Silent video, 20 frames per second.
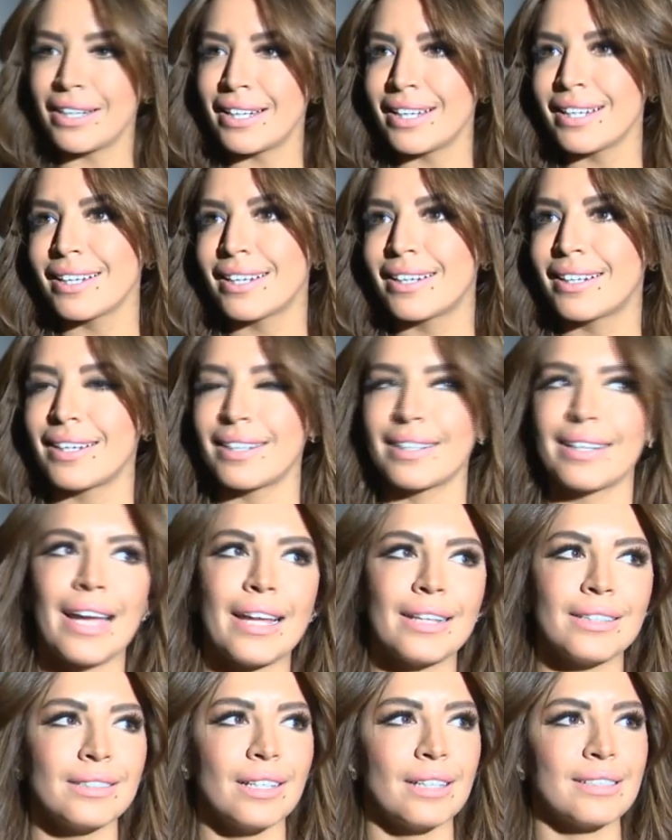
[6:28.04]
الفيلينج
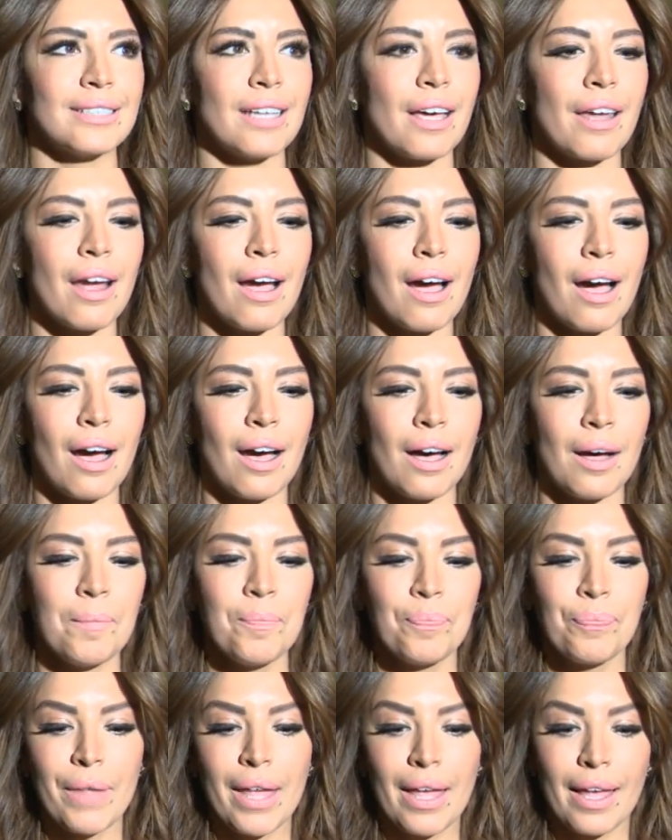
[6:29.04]
كان
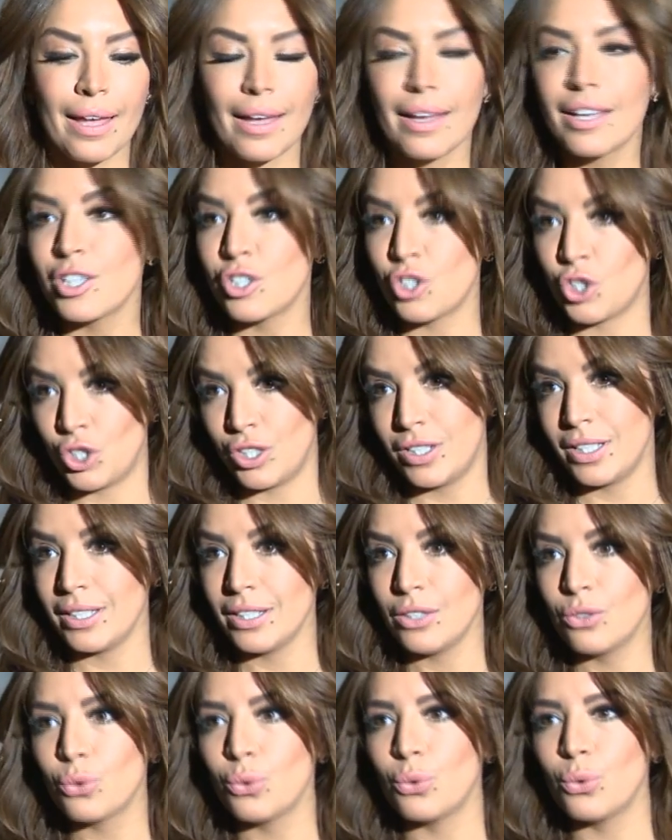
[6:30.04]
صراحة آه،
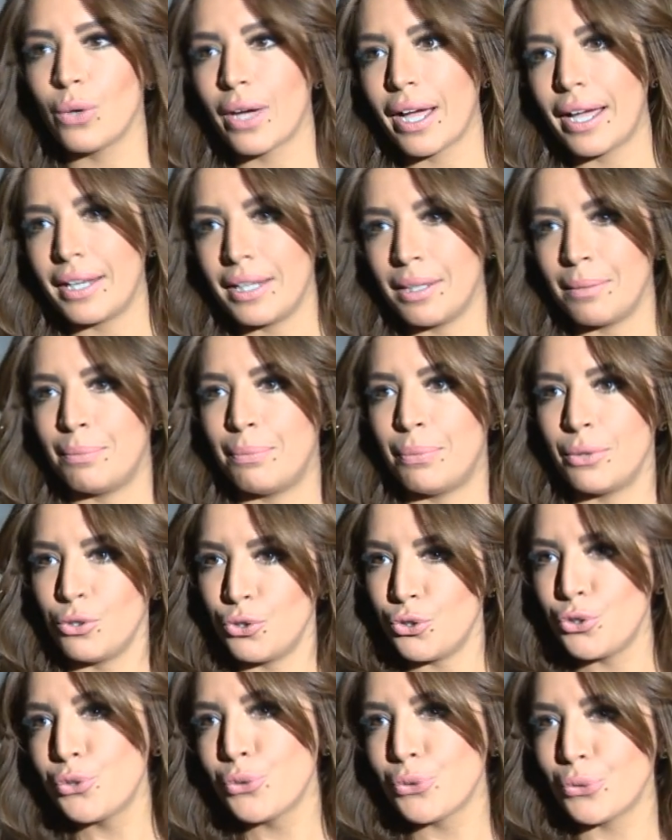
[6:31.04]
جديد وغريب
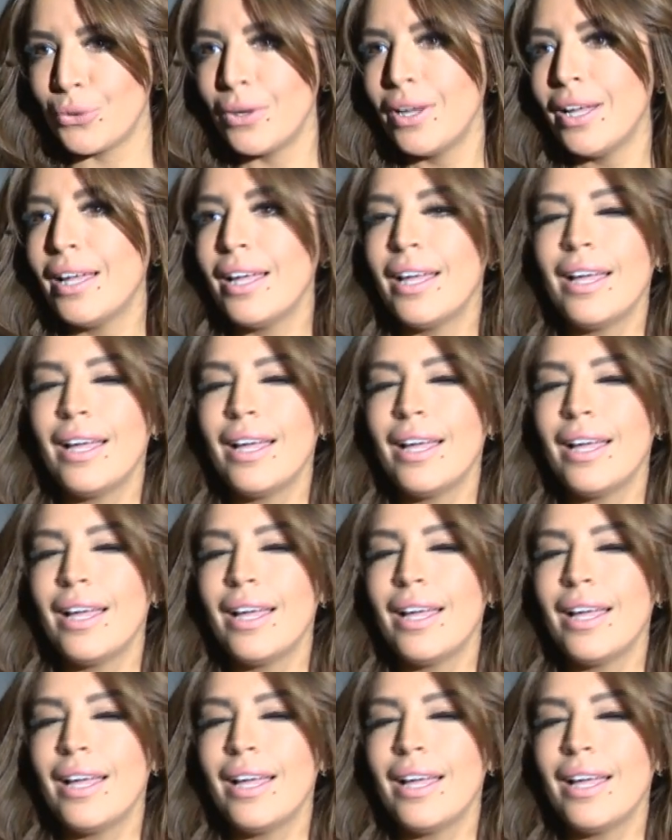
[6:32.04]
نيو